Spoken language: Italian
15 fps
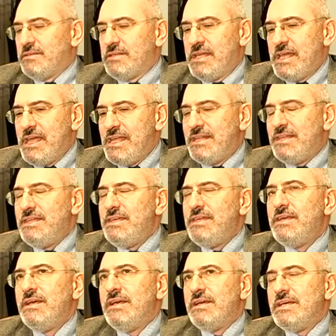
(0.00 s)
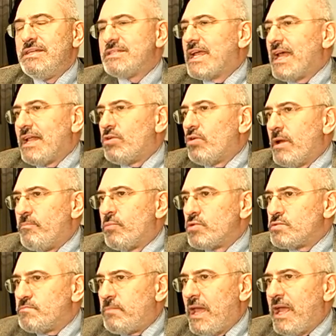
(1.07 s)
e, e, di eh, scatola
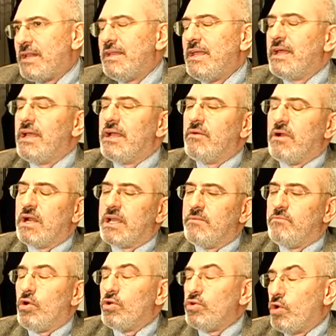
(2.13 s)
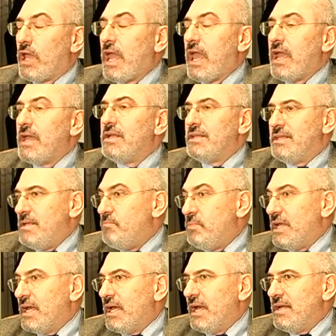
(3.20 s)
prospettica in qualche modo che è
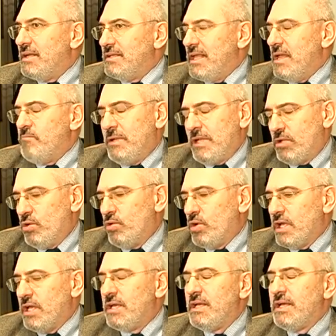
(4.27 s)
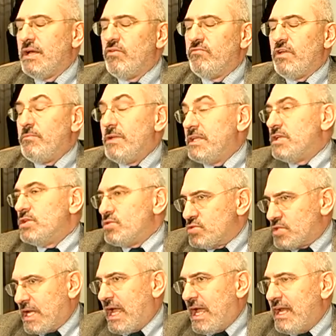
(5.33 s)
tipica eh, dei pittori ovviamente
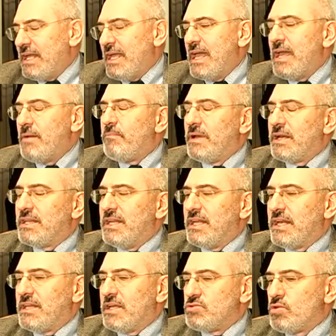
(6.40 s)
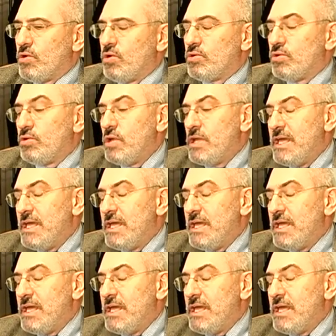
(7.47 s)
toscani e a partire da Giotto.